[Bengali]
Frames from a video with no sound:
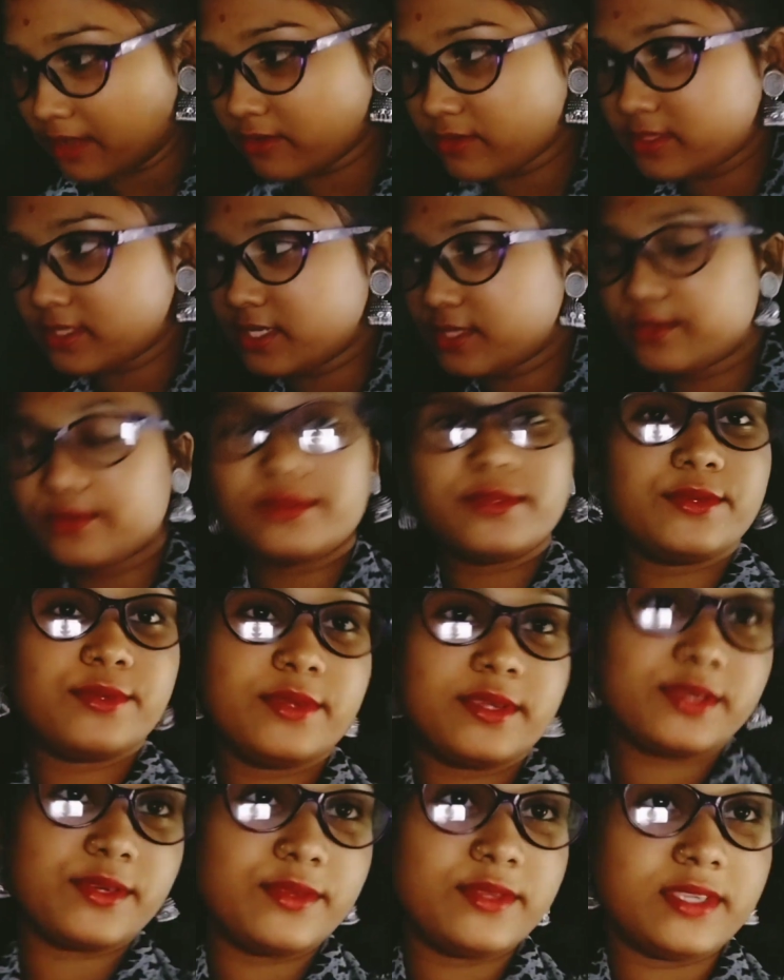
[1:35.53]
হচ্ছে তো ওই
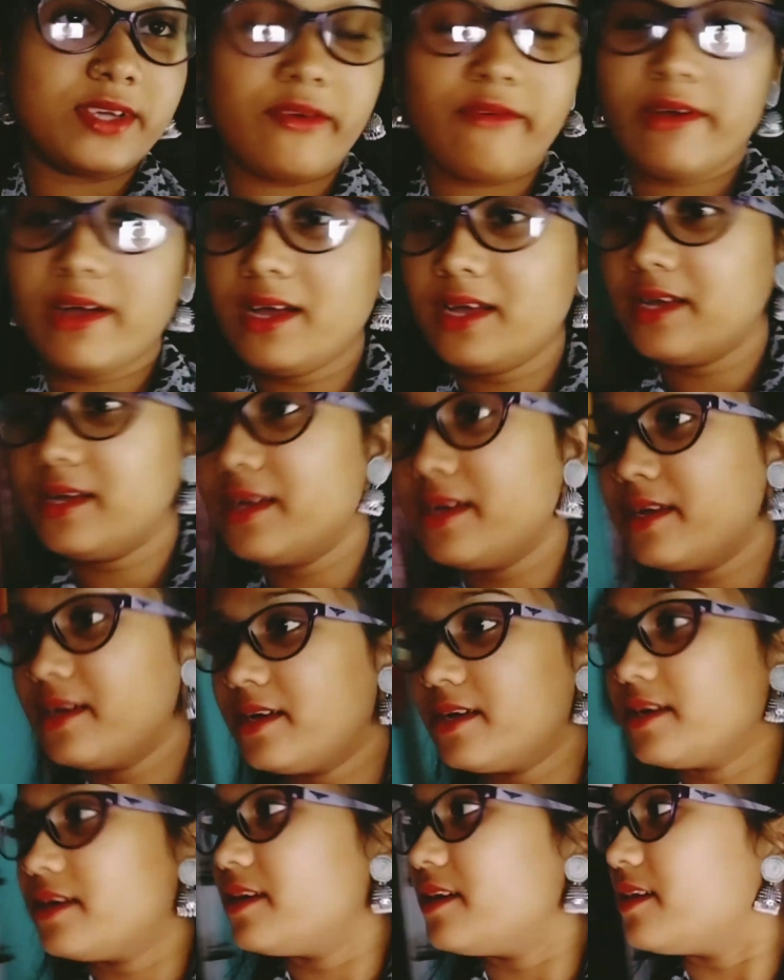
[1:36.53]
জন্য একটু যাওয়া
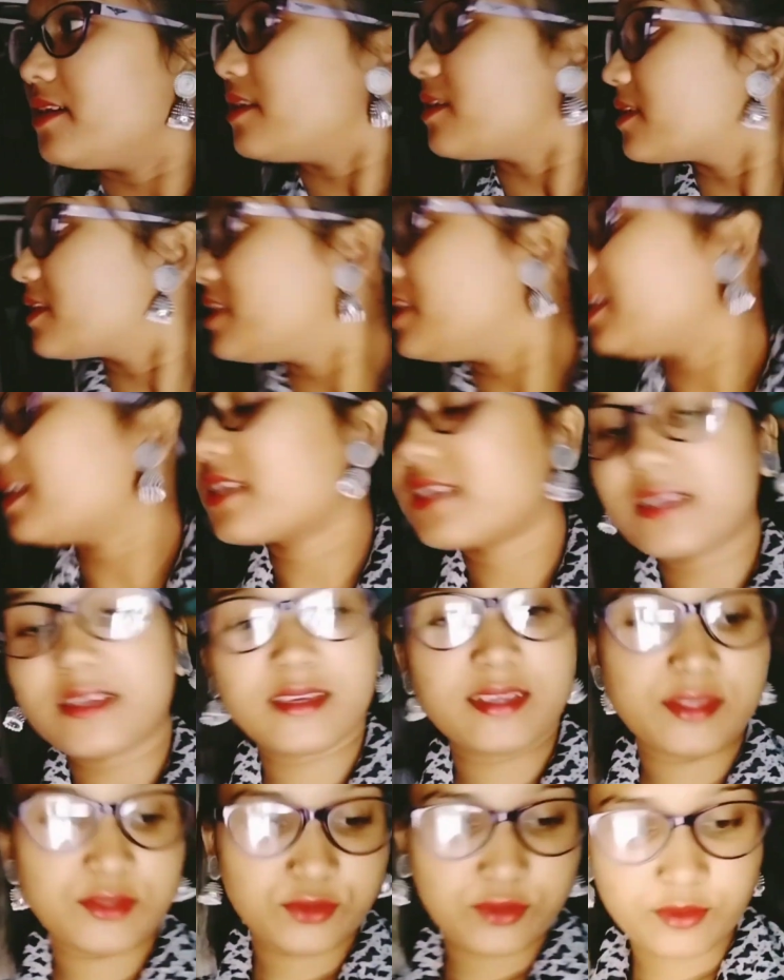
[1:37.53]
কি একটা
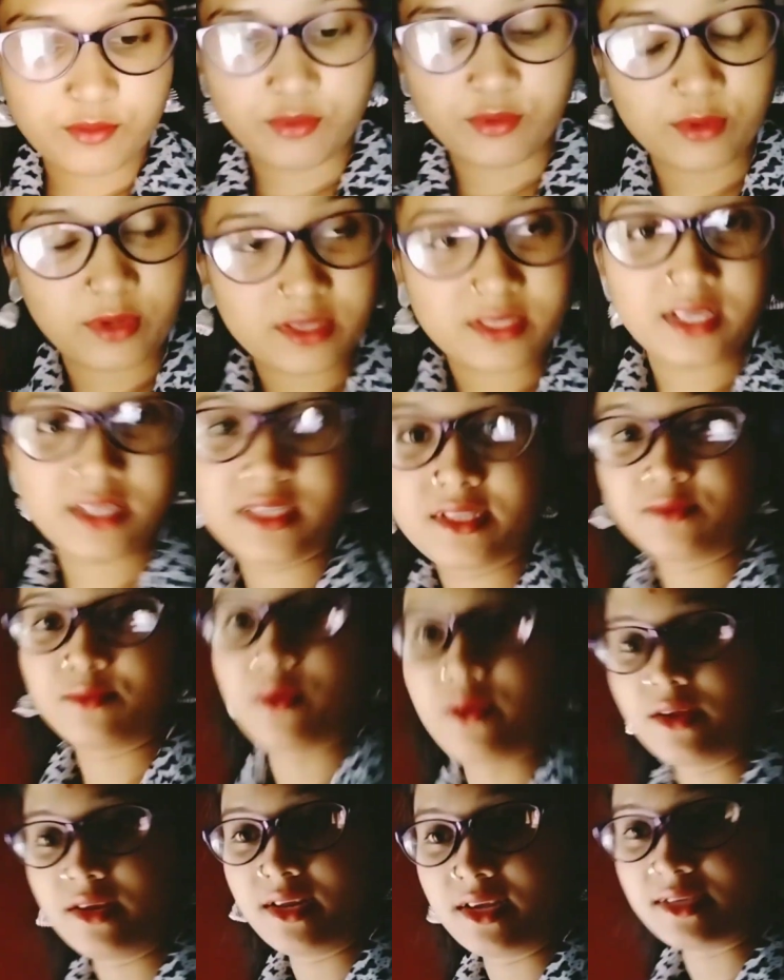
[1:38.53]
কিছু কি ভুলে যাচ্ছি
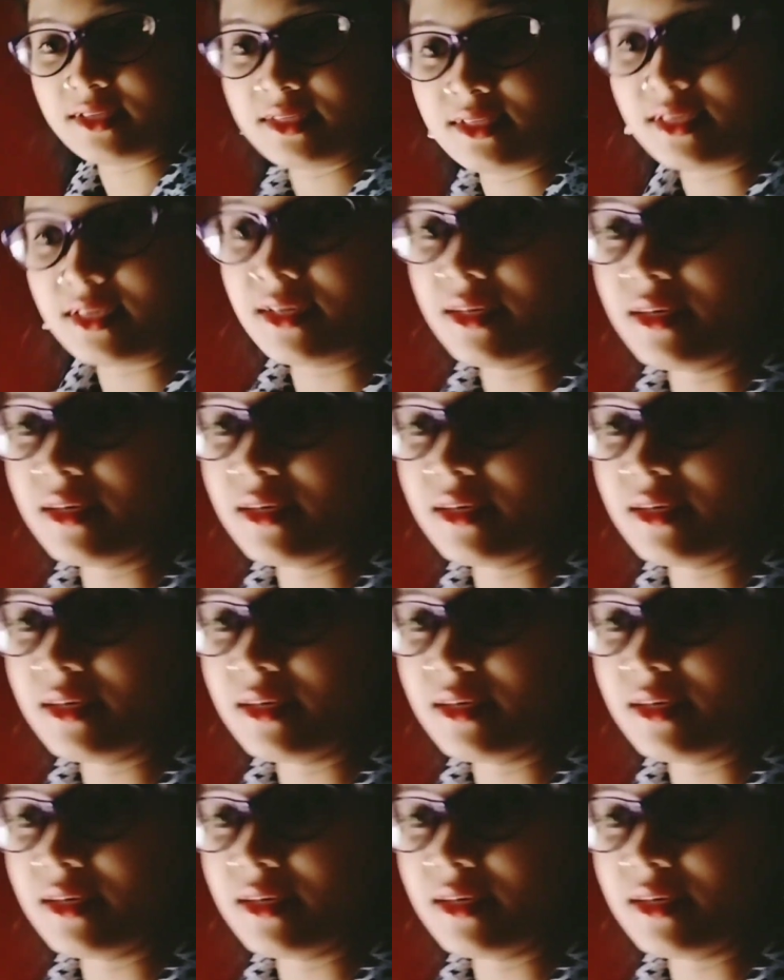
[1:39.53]
ভয় লাগছে